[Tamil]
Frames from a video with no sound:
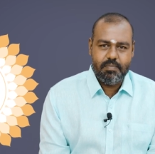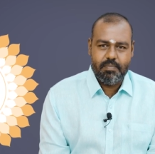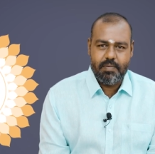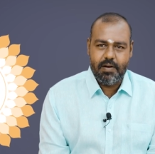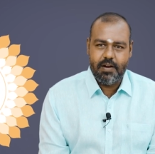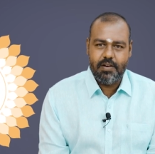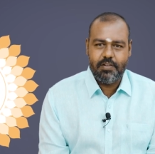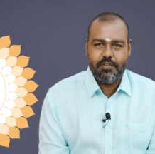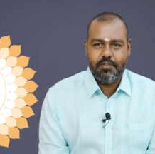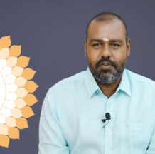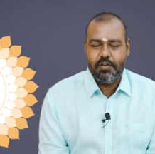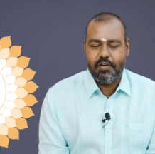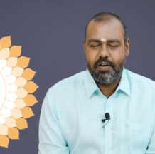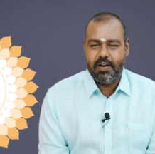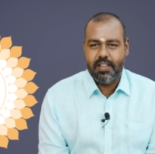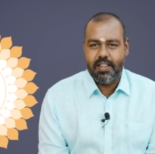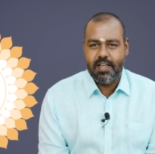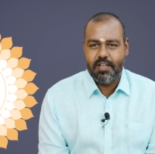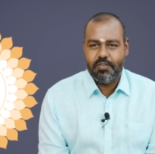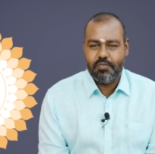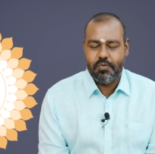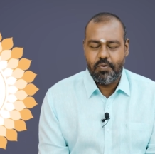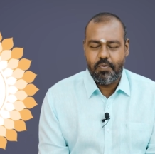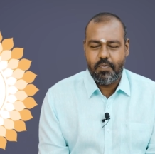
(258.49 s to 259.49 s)
பணம்
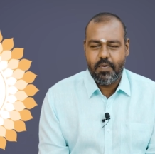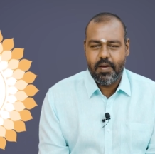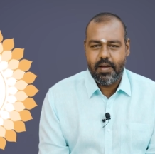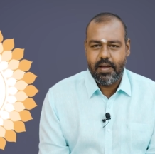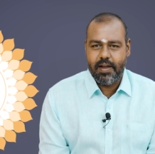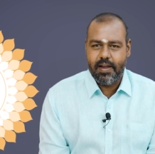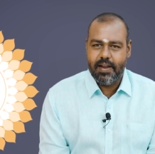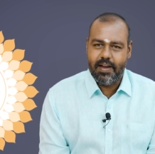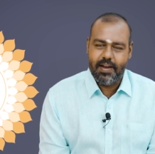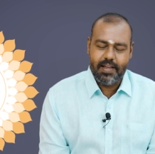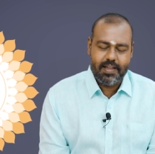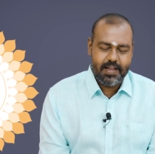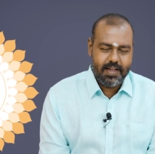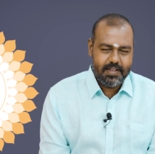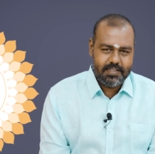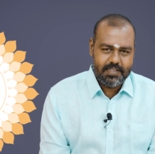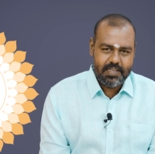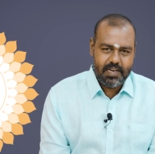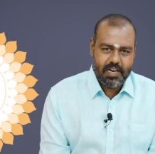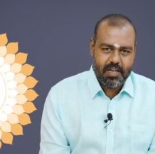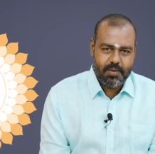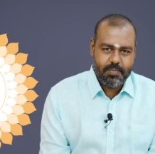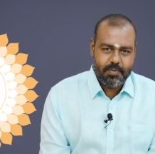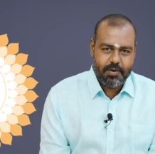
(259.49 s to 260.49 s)
சொல்கிறதா சொல்லுவாங்க எனக்கு
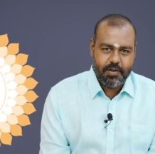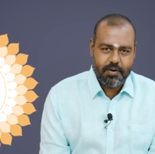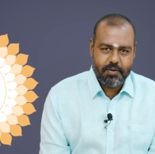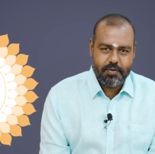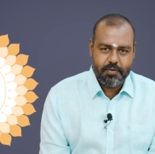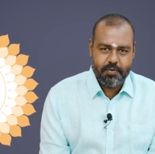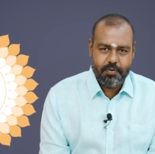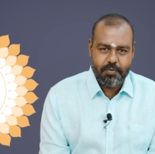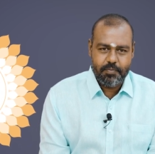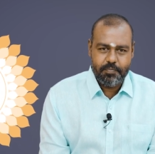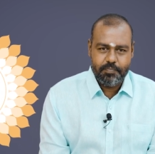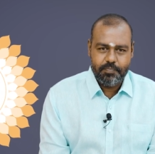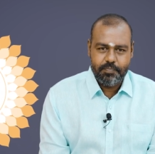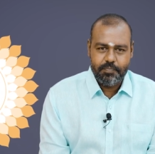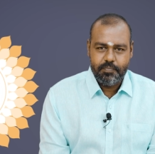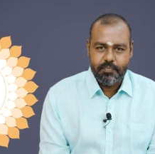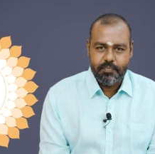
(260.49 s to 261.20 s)
ஆச்சரியமாக இருக்கும்